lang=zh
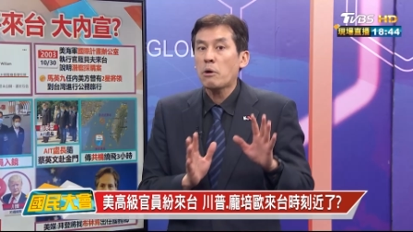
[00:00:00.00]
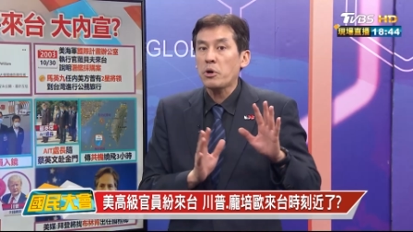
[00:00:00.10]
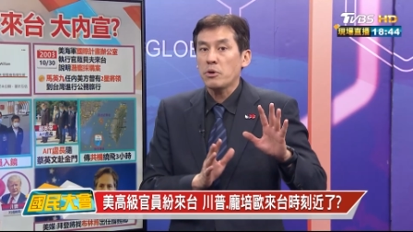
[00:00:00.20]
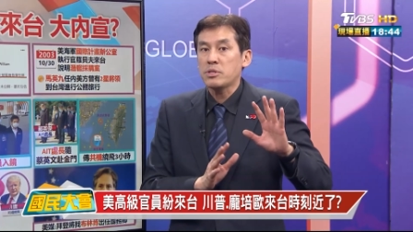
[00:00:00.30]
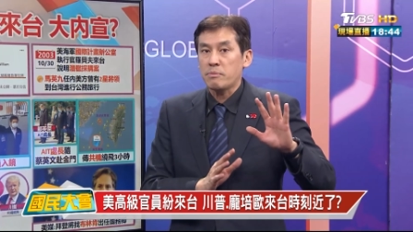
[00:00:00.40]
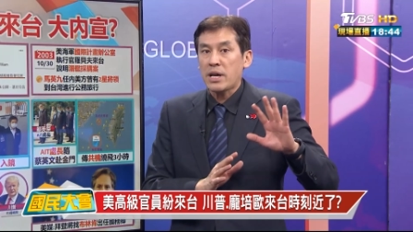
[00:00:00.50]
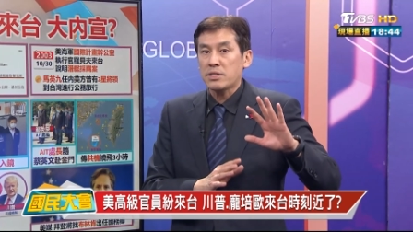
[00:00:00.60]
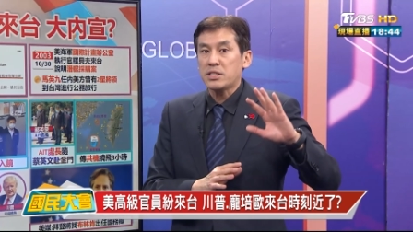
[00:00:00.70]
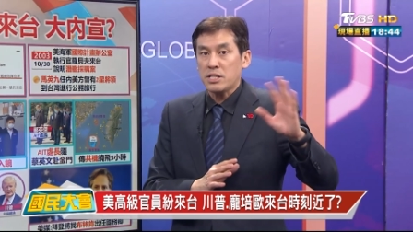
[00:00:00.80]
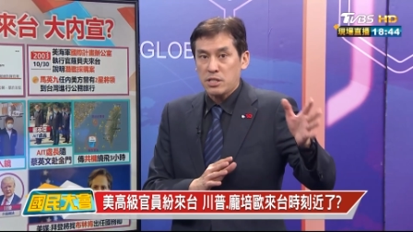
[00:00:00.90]
他会有怎么
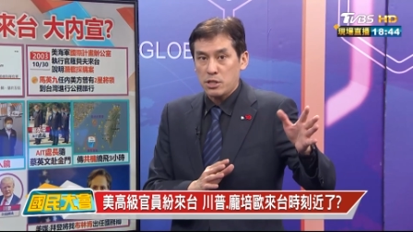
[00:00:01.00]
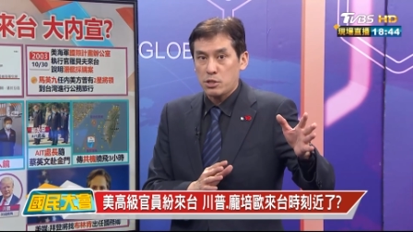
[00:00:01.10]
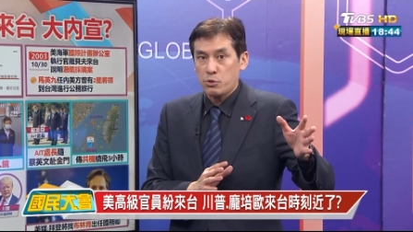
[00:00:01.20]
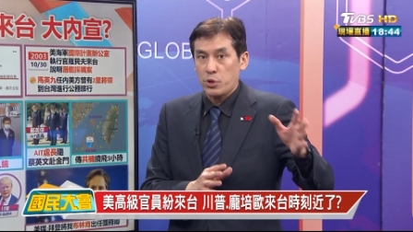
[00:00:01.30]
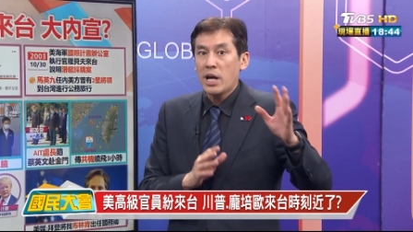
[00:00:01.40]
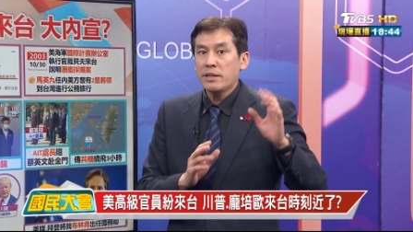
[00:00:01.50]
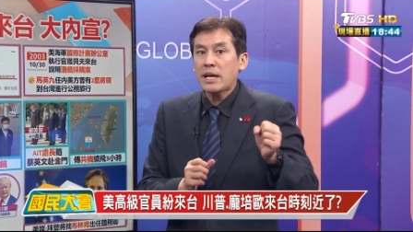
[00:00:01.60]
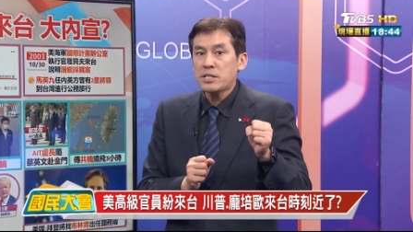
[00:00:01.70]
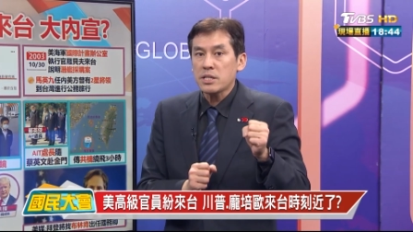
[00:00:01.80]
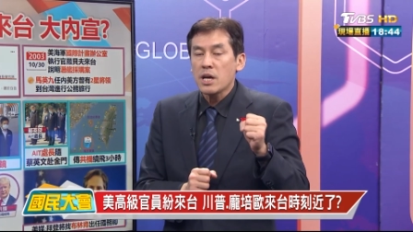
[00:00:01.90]
样的惊奇之旅，
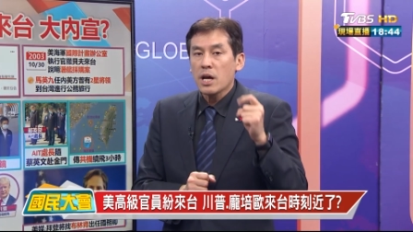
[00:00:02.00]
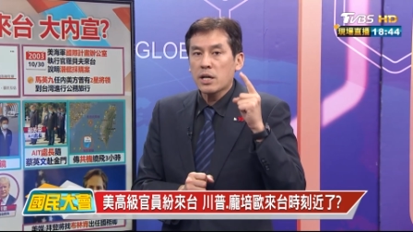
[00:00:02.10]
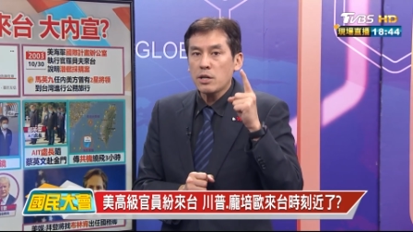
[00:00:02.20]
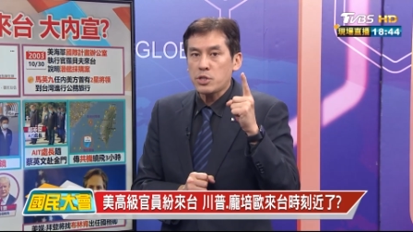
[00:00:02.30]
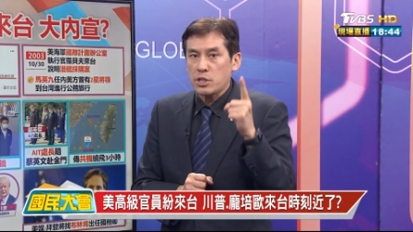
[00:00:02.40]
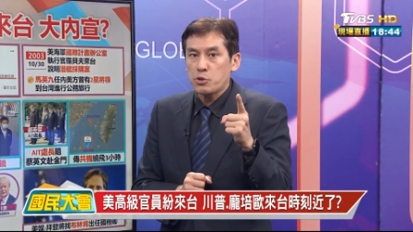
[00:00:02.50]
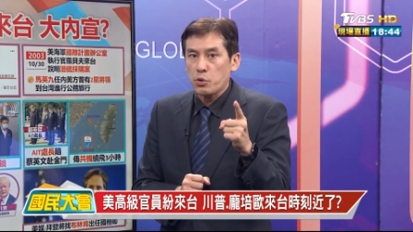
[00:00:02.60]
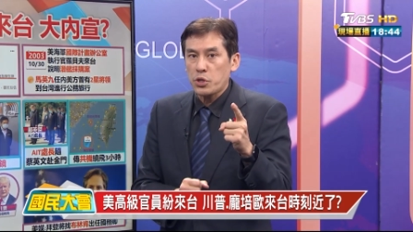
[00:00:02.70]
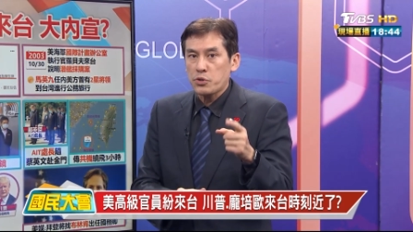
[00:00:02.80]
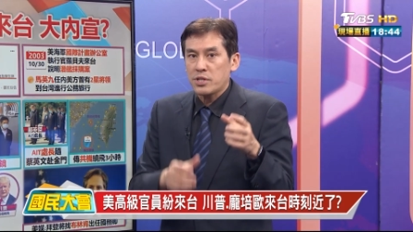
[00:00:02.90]
但是更值得
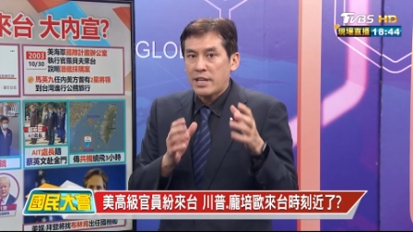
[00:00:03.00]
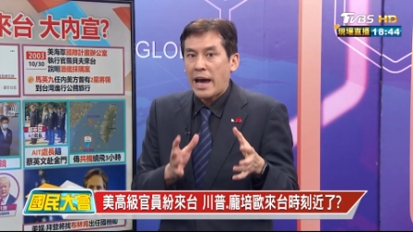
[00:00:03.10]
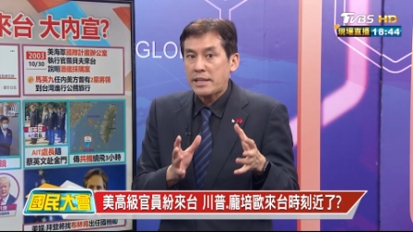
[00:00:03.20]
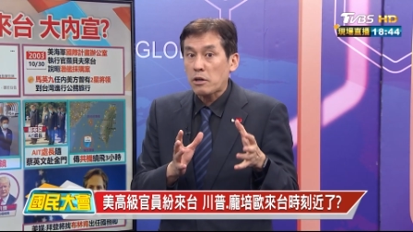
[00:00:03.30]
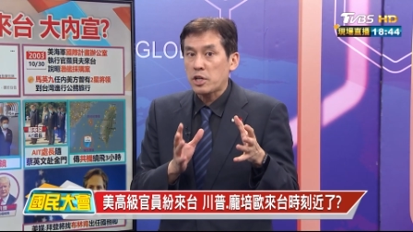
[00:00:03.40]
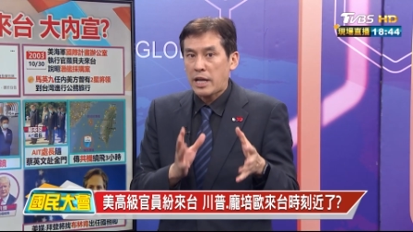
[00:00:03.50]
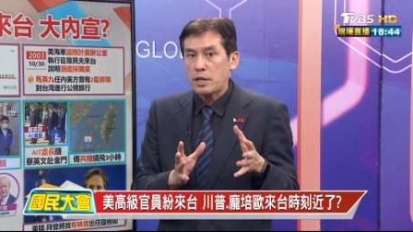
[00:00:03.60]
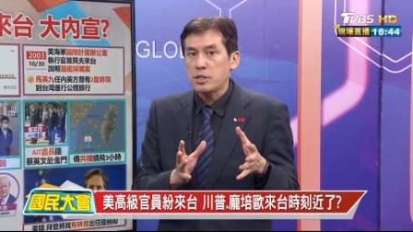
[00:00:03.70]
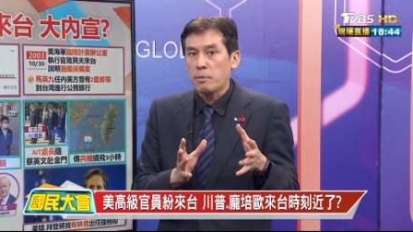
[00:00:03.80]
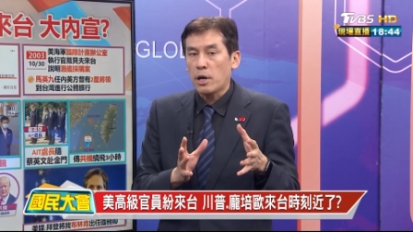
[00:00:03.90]
注意就是来到底
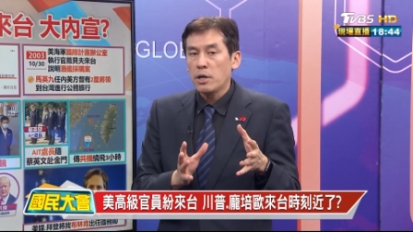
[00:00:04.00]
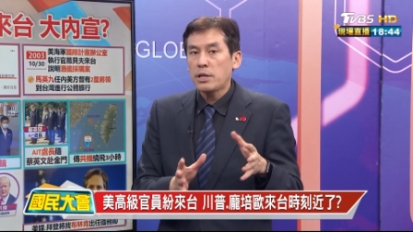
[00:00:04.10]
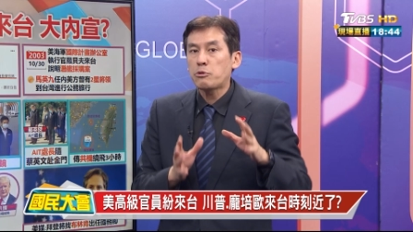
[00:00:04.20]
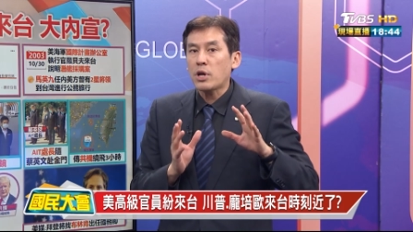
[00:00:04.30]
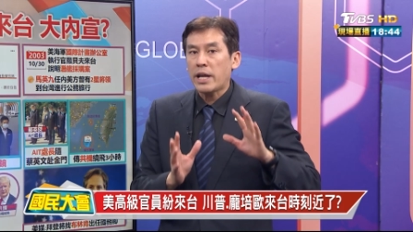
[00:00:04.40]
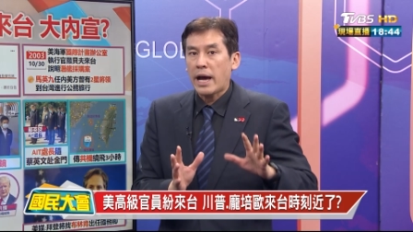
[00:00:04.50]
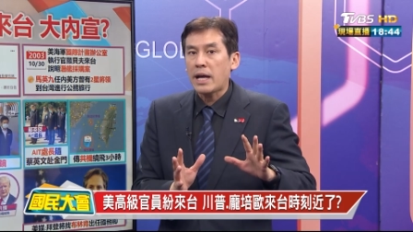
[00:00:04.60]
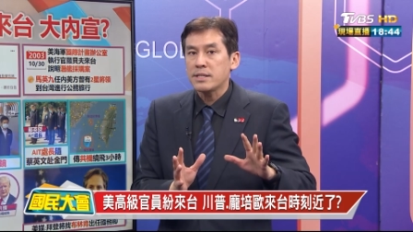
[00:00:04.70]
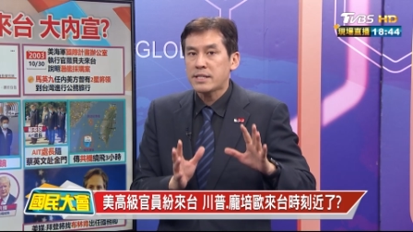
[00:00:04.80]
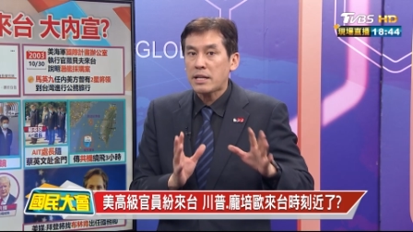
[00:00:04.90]
谈什么？那对两岸
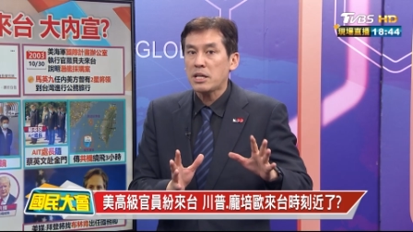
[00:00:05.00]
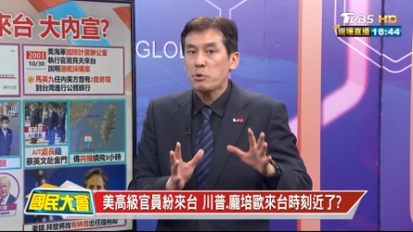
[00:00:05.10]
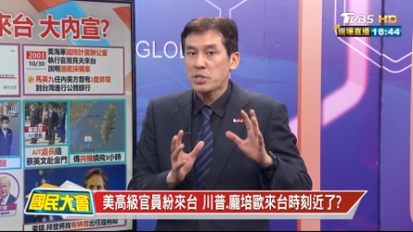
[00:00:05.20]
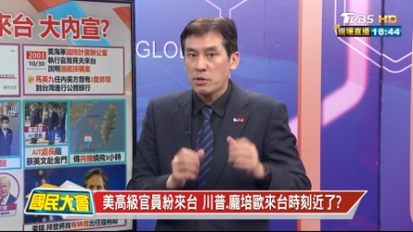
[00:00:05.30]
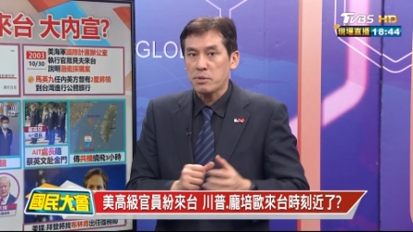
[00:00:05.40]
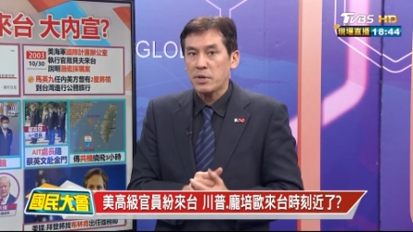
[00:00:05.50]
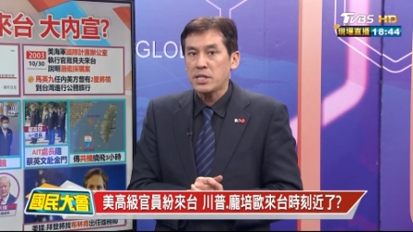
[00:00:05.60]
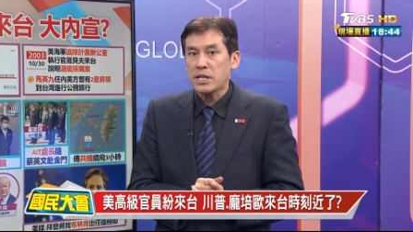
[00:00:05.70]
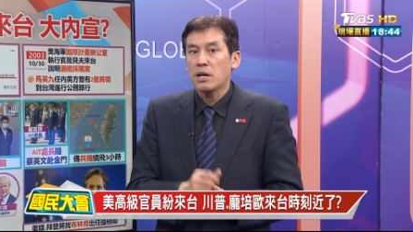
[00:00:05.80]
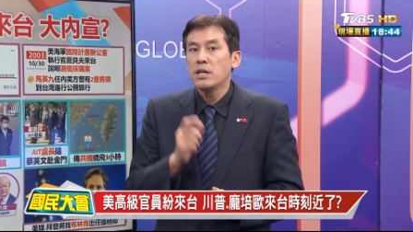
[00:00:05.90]
3地会造成什么
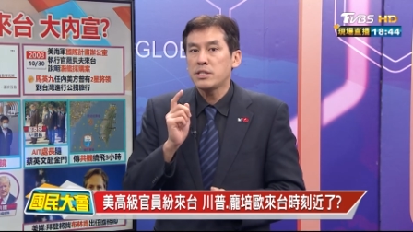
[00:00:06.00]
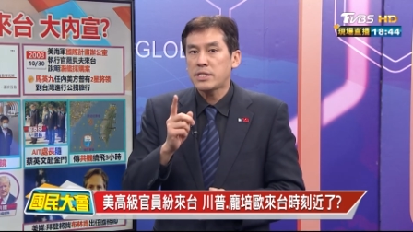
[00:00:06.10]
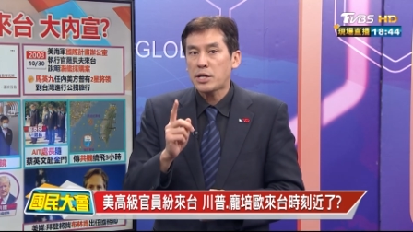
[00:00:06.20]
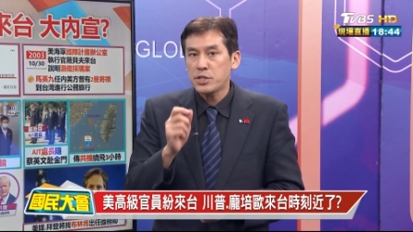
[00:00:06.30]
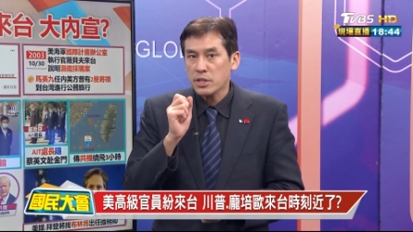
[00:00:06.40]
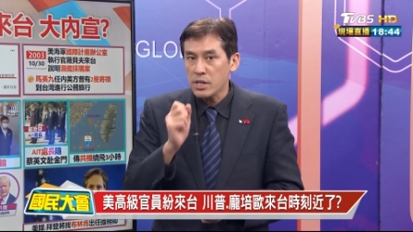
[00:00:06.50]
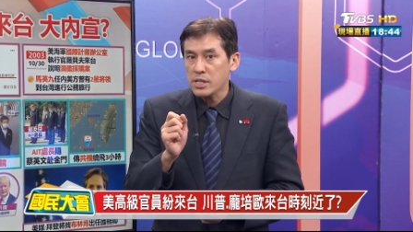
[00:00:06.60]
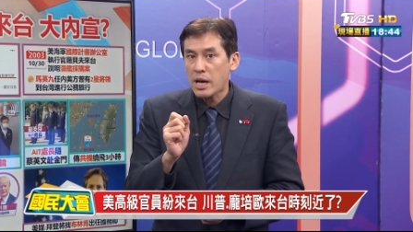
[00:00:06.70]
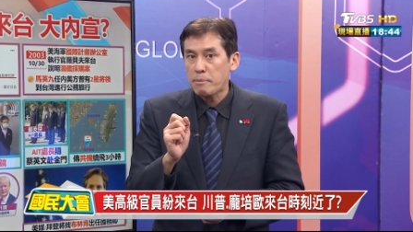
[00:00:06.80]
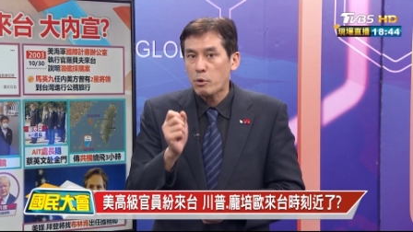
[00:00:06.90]
影响？这才是更
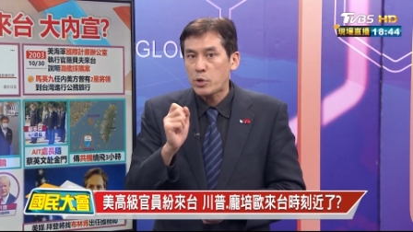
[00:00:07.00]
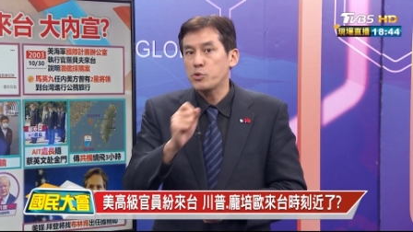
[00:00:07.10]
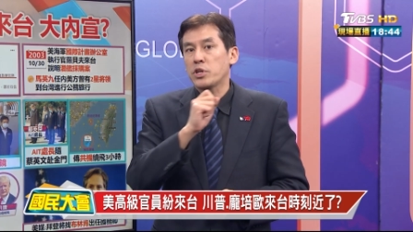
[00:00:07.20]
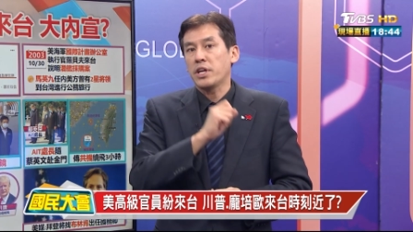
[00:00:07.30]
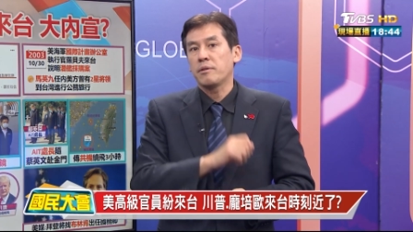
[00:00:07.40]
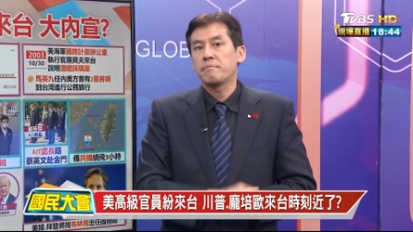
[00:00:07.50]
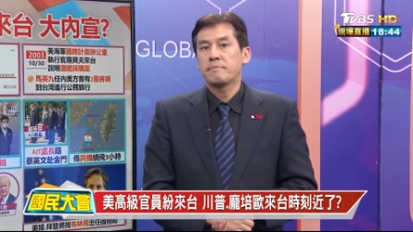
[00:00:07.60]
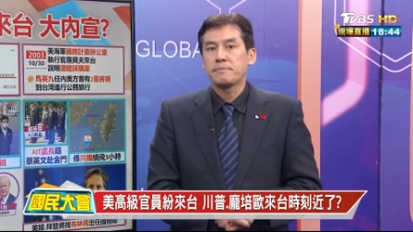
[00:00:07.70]
应该被关注的点。